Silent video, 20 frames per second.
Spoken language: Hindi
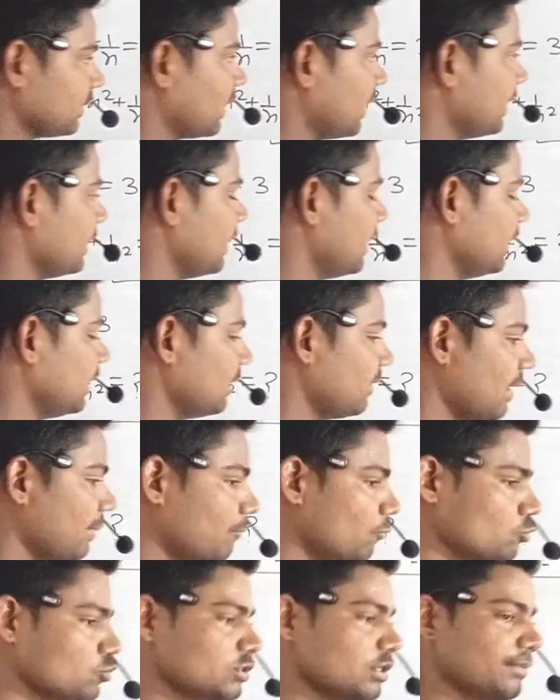वो बताइए यानी कि
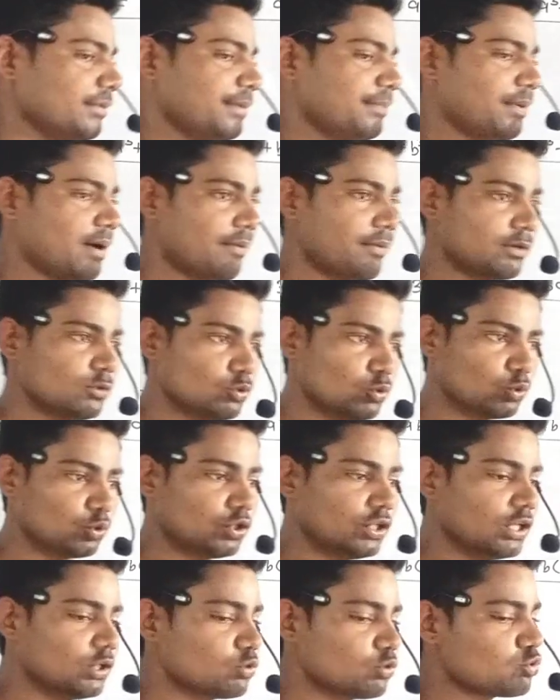आपको सभी पावर जो
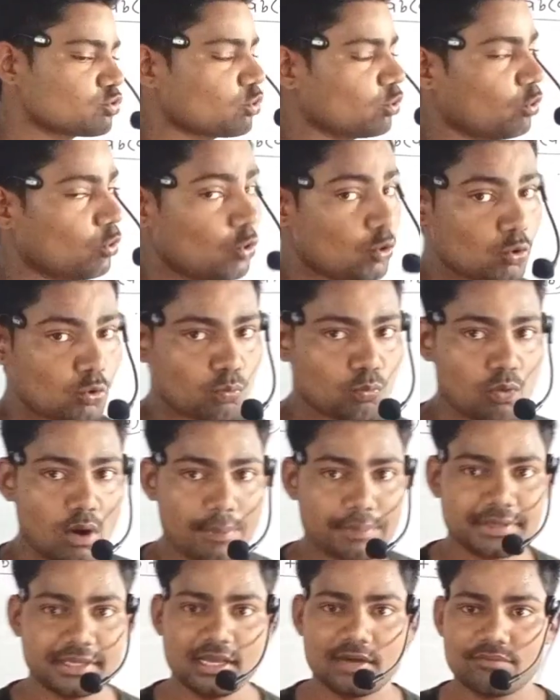होती हैं दोस्तों
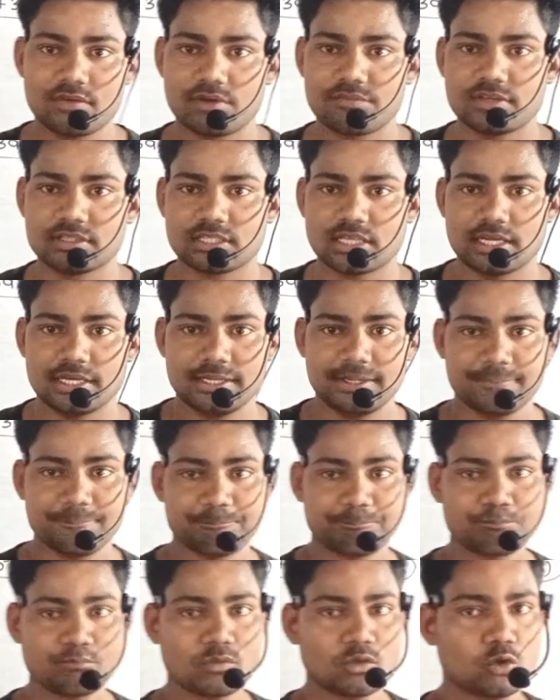वो आपकी यहाँ पर बतानी
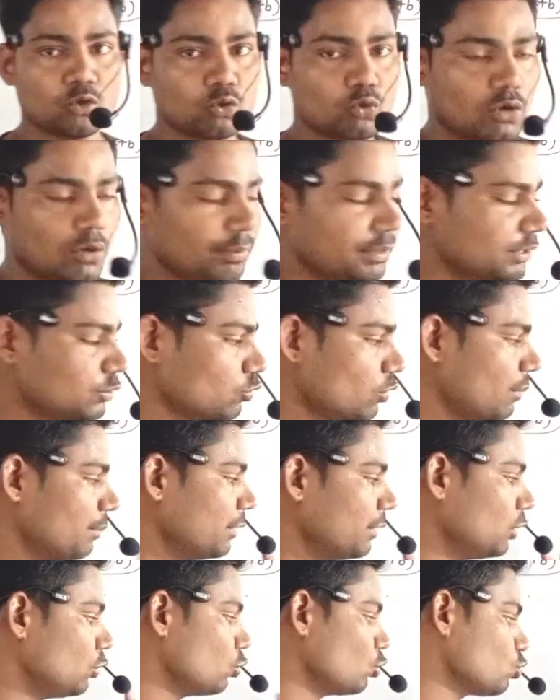है तो अभी जो
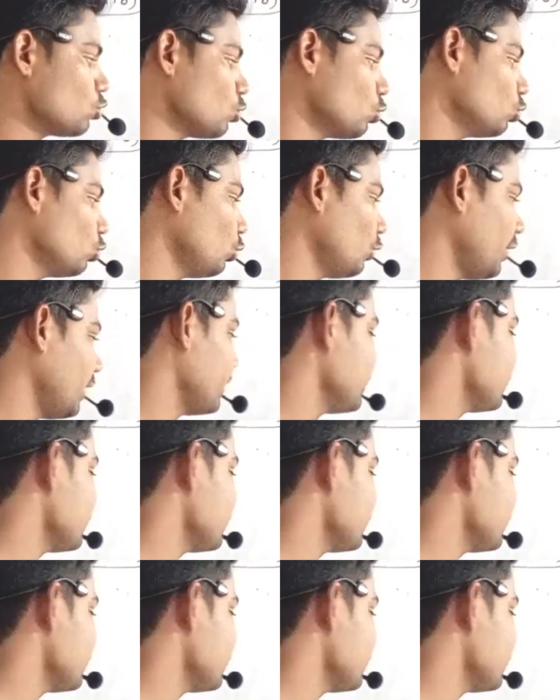हमने दोस्तों जो